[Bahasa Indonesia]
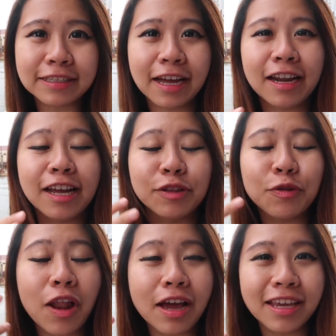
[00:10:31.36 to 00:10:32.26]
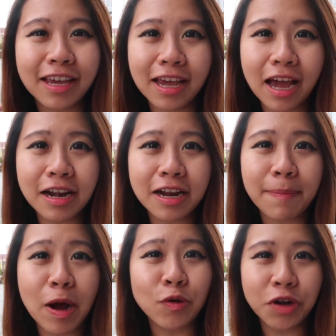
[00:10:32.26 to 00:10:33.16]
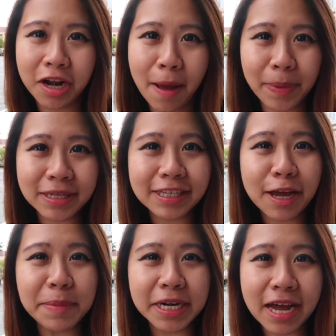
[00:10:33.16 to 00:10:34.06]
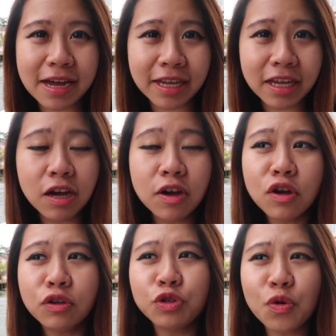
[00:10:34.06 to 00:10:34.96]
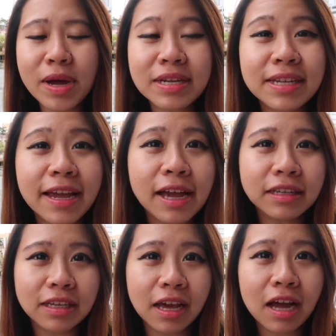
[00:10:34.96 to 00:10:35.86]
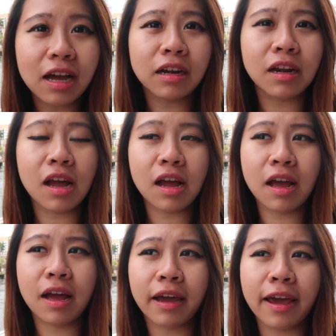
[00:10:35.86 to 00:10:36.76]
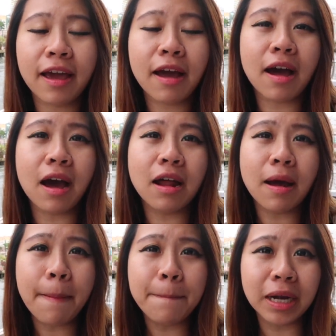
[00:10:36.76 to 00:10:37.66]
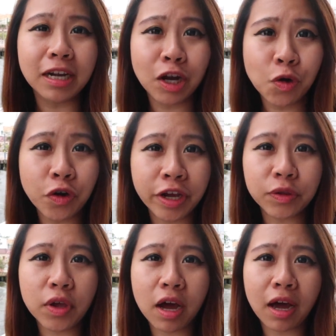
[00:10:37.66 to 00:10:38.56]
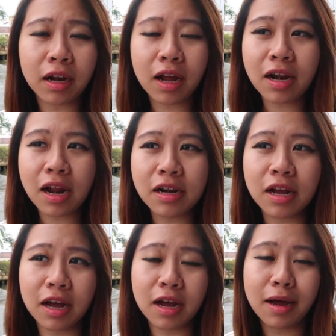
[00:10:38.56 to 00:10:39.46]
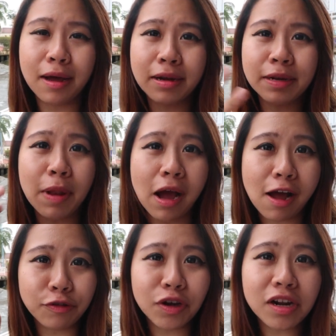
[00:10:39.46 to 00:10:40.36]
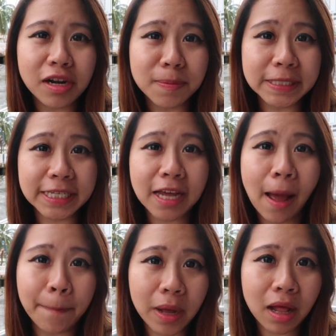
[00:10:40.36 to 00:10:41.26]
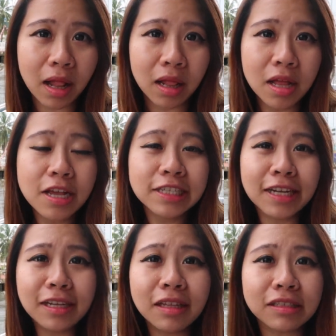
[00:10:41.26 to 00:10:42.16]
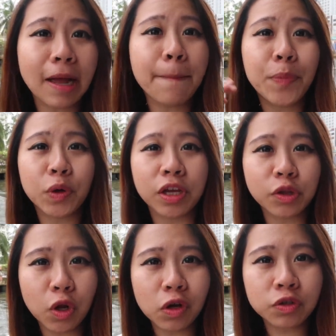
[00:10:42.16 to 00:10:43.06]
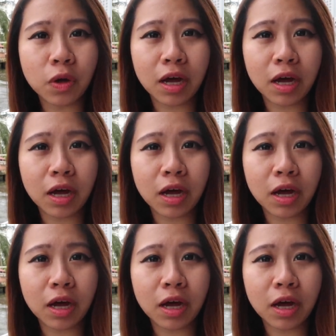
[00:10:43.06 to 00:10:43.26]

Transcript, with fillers: sekarang itu lagi ada bangunan apa sih yang menarik cuman sayangnya karena kayak berdengung gitu ya karena kan ada di belakang kan ada mesin kapal jadi tercampur gitu loh